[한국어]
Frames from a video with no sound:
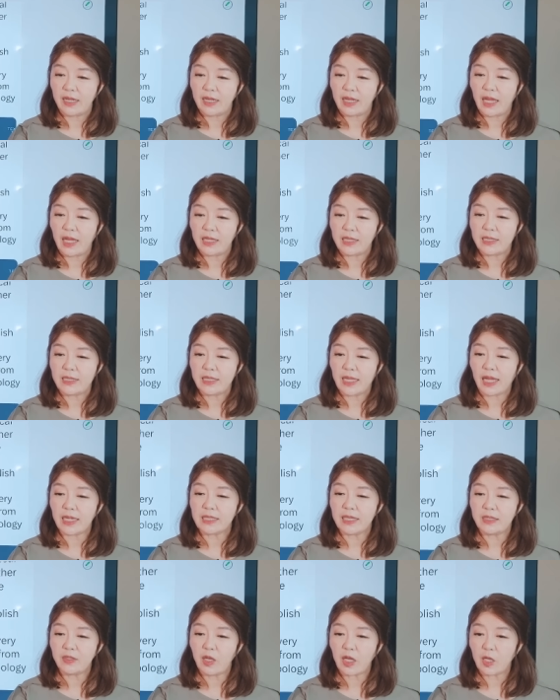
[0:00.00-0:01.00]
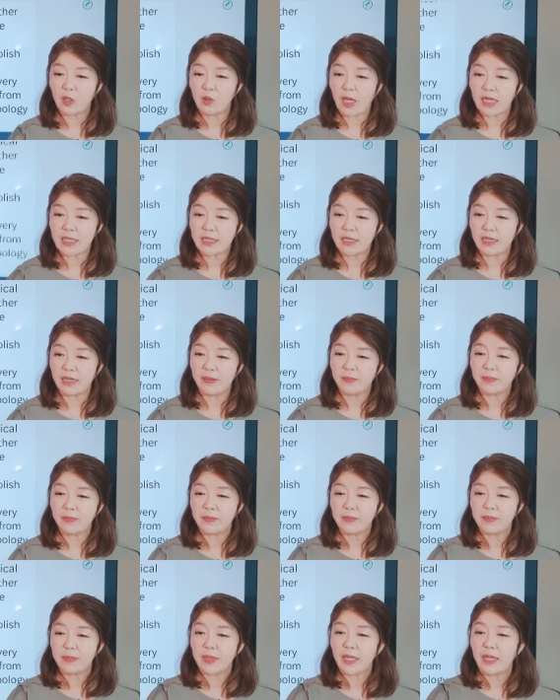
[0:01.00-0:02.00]
나는 당선되고 나서
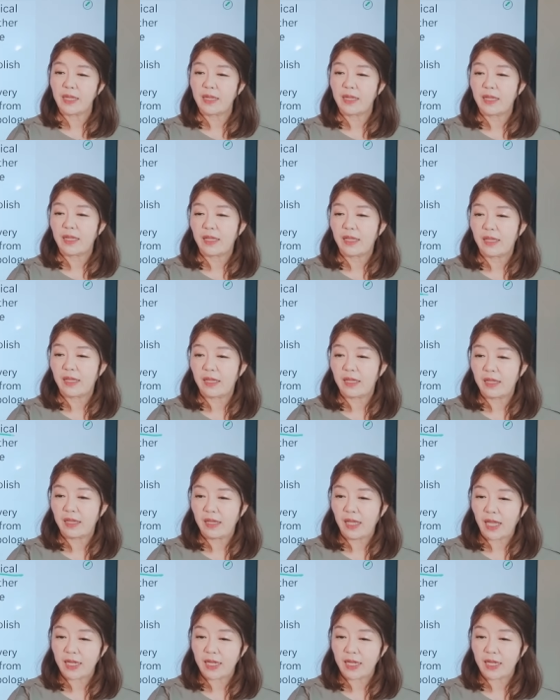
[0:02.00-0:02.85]
어,